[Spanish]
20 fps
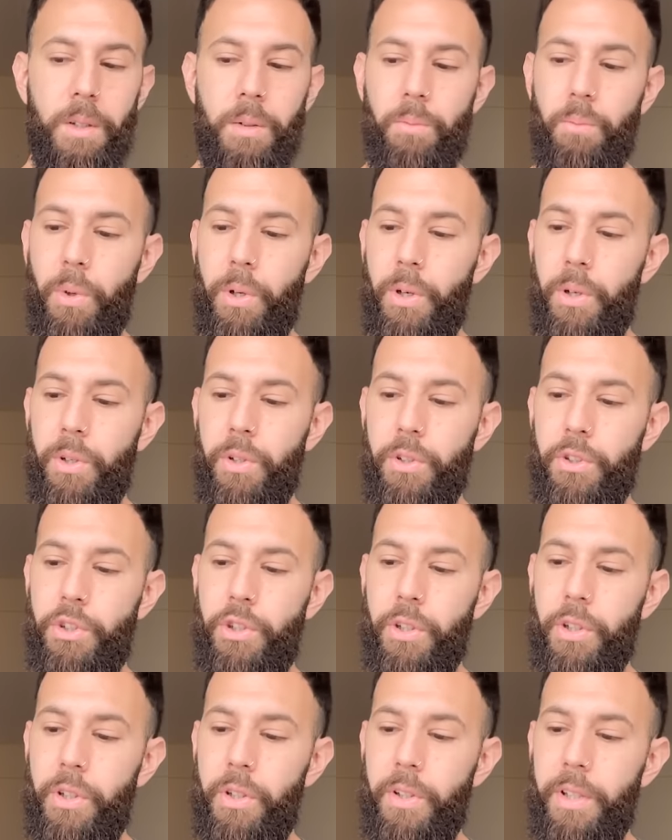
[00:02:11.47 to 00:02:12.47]
Bueno,
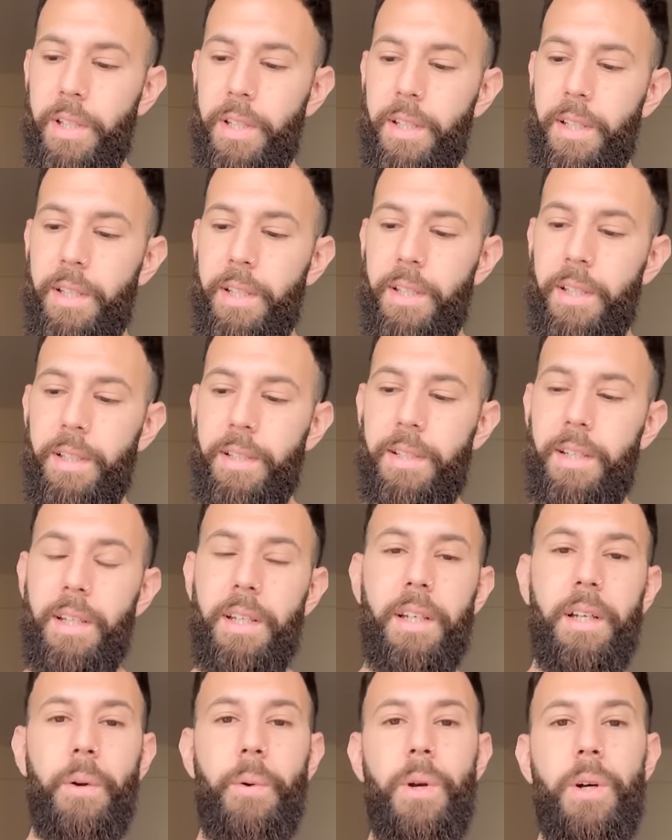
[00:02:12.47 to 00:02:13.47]
yo creo que
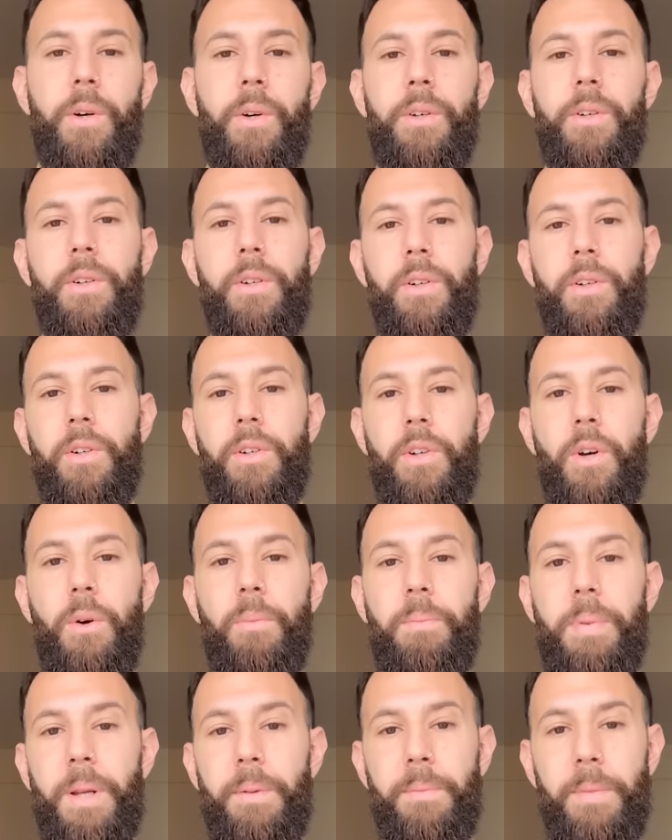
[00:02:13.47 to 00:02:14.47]
tiene que ver con
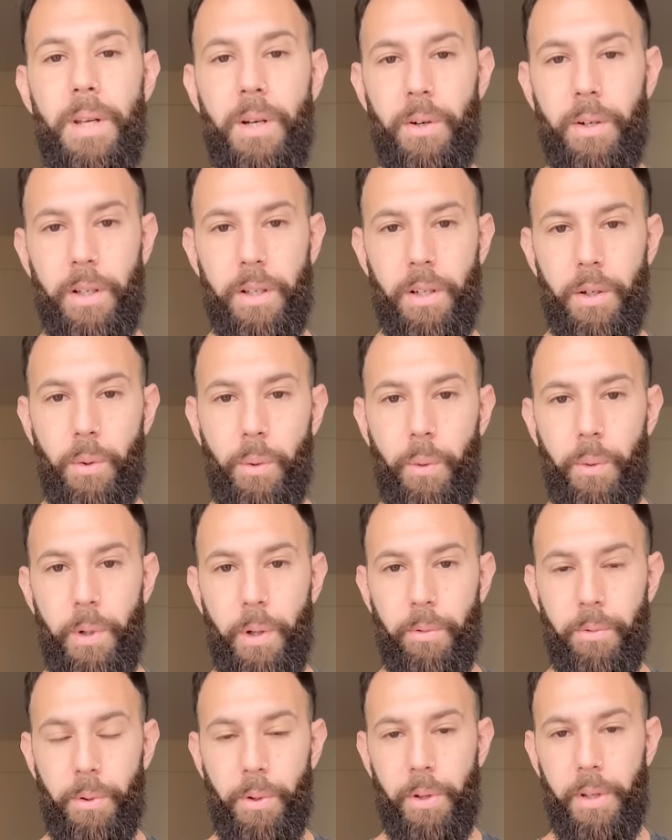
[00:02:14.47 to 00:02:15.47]
lo primero que
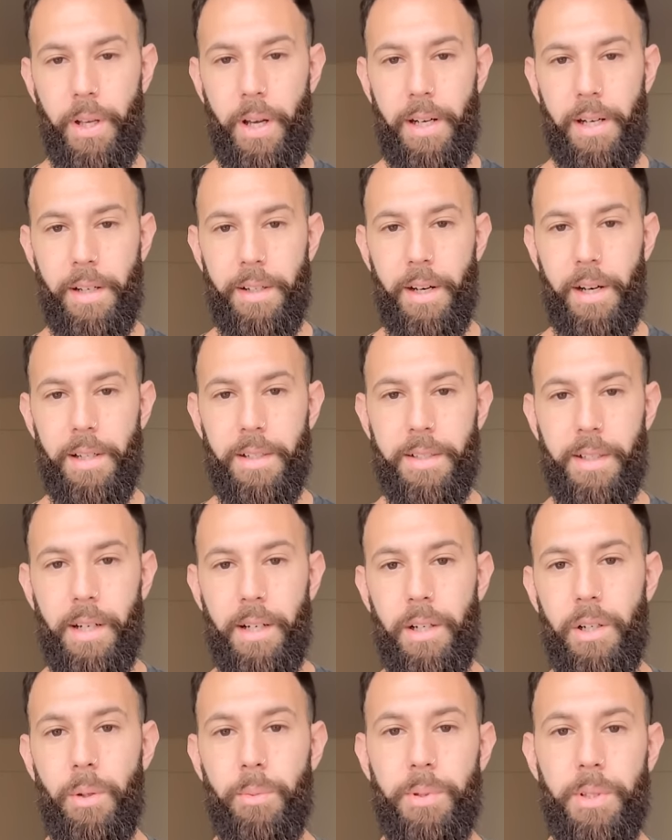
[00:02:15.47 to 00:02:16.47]
descubrió Freud al analizar
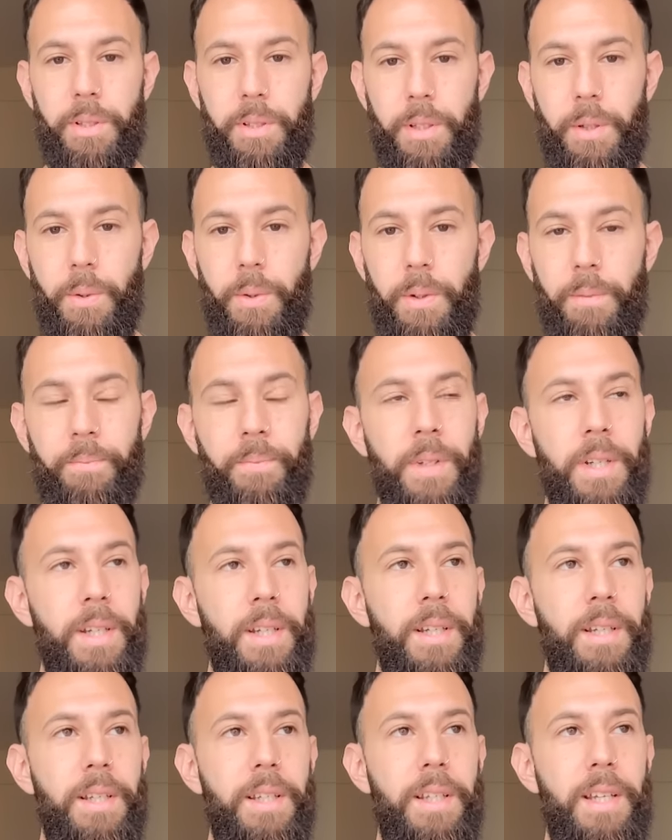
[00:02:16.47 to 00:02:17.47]
al obsesivo,
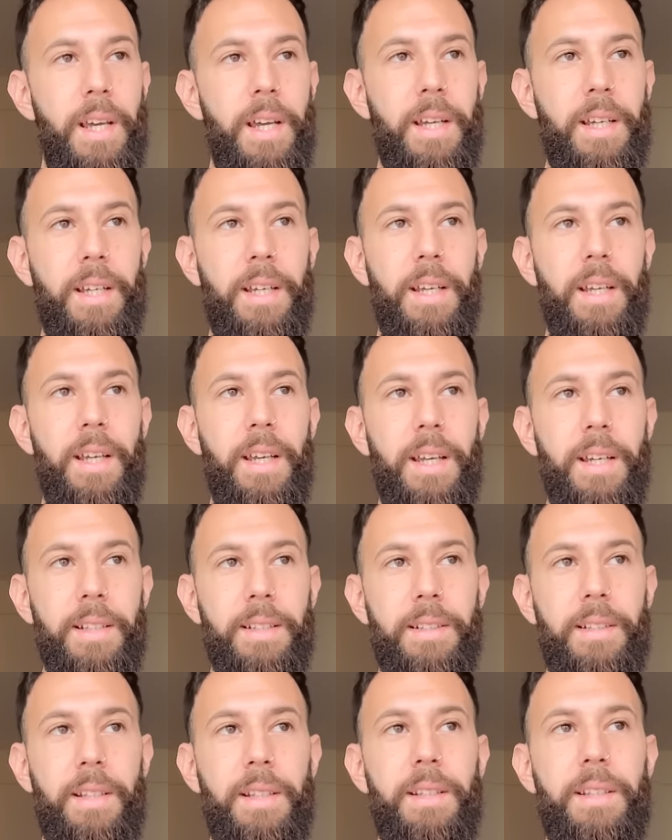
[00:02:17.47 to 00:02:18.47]
y es que
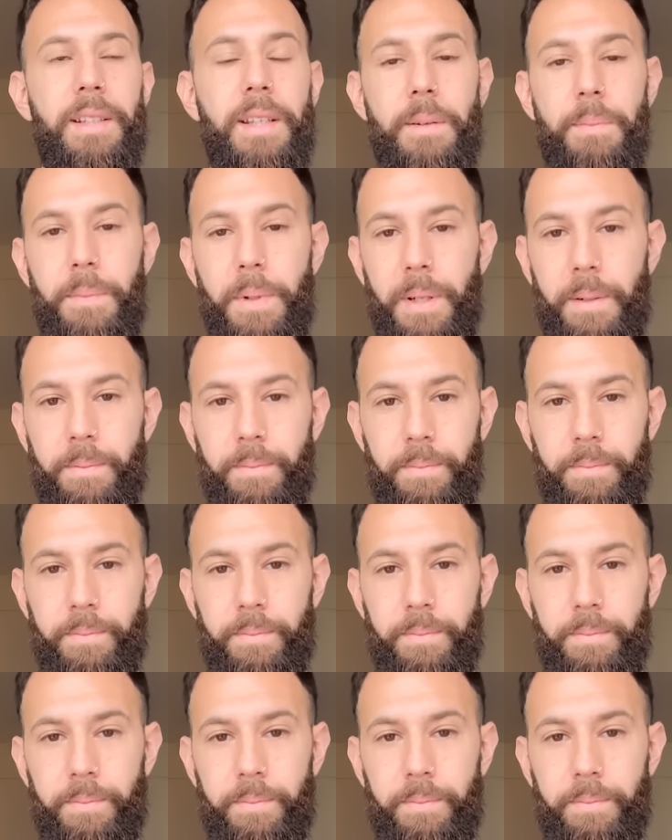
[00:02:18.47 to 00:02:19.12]
este teme